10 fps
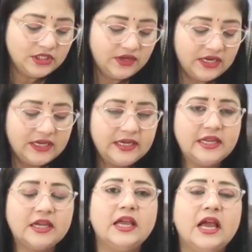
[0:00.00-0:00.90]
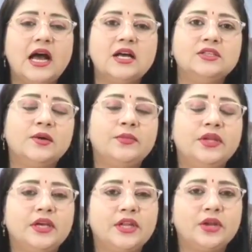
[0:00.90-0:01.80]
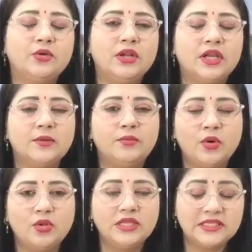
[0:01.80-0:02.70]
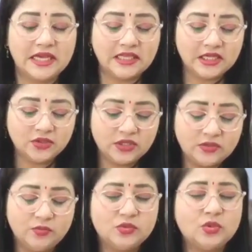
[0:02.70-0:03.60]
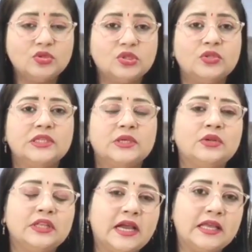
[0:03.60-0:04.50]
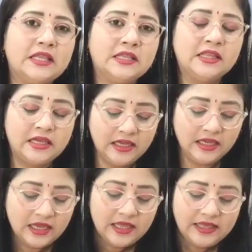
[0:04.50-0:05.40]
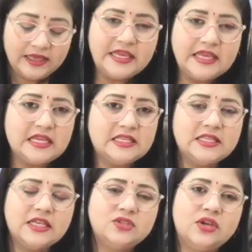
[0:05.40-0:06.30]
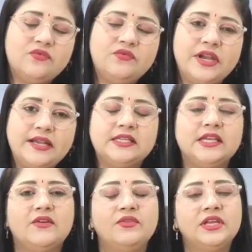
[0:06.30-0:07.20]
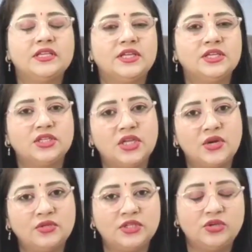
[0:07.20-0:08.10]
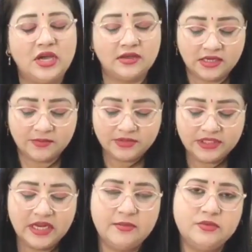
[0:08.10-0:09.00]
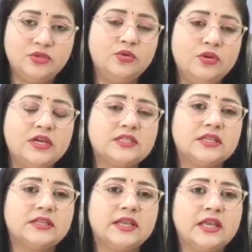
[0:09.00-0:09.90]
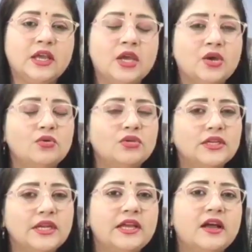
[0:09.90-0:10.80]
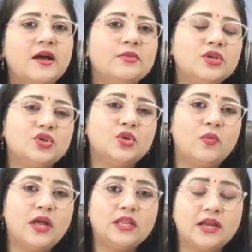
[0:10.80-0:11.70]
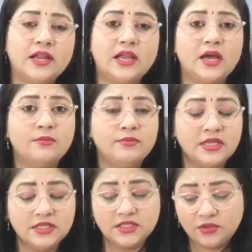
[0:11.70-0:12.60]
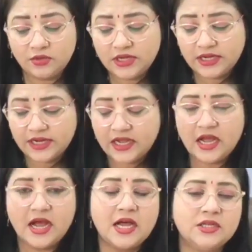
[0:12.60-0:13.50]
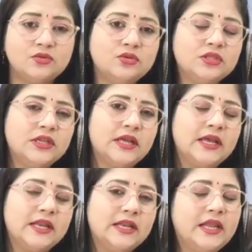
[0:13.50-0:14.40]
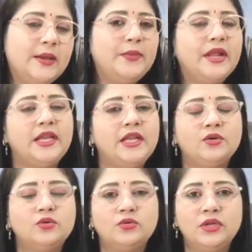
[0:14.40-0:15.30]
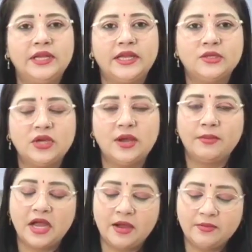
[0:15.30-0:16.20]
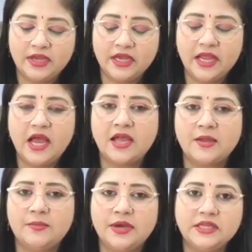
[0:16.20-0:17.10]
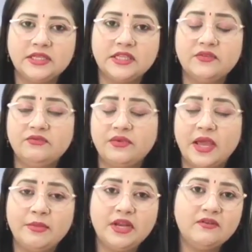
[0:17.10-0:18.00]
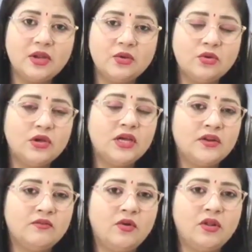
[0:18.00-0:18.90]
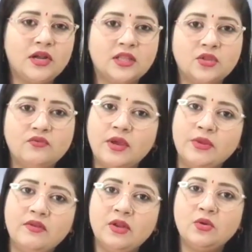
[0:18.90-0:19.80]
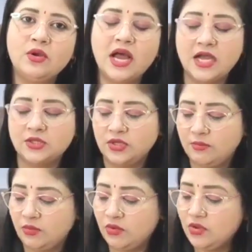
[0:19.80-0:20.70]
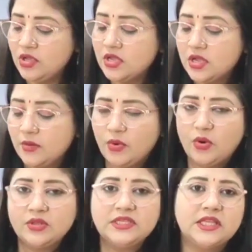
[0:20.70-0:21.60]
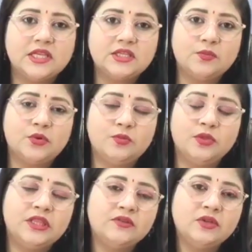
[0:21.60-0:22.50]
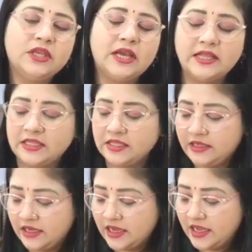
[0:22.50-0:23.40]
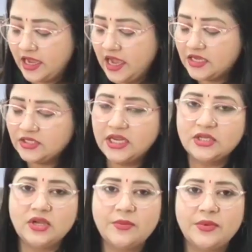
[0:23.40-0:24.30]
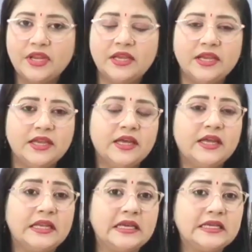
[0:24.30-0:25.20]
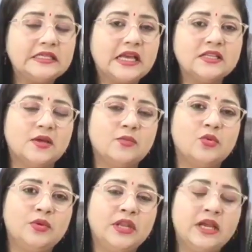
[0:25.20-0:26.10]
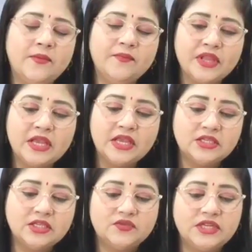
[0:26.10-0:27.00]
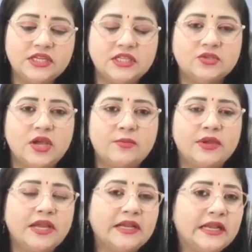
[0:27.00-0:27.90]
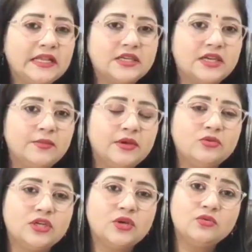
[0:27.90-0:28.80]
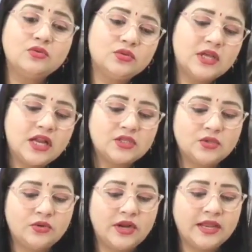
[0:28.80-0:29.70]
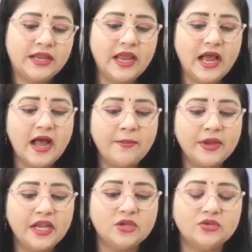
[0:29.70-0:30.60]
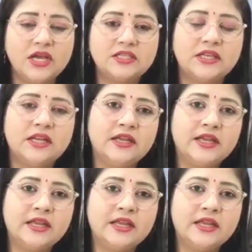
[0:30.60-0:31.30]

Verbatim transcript: राशि वाले कहीं ना कहीं आज अपने करियर को लेके बहुत ही ज़्यादा जो है सोचते हुए ज़रूर दिखाई देते देंगे कहीं किसी से जो है फ्रेंड से या फिर किसी रिश्तेदारों से जो है आज आप सलाह ज़रूर कर सकते हैं कुछ नए काम की शुरुआत करने का मन ज़रूर करेगा आज कुछ नई प्लानिंग को लेके जो है आप काम के लिए आगे बढ़ सकते हैं फैमिली वालों को अगर इन्वॉल्व करते तो फैमिली वालों का आज जो है आपको बहुत ही ज़्यादा सपोर्ट मिलते हुए दिखाई देते दे रहा है आज के लिए जो आपके लिए कहीं ना कहीं लकी साइंस आपको मिलेगा जिस वजह से जो आपके डेस्टिनी में कुछ ना कुछ सुधार जरूर आएंगे आपके लिए जो आज के लिए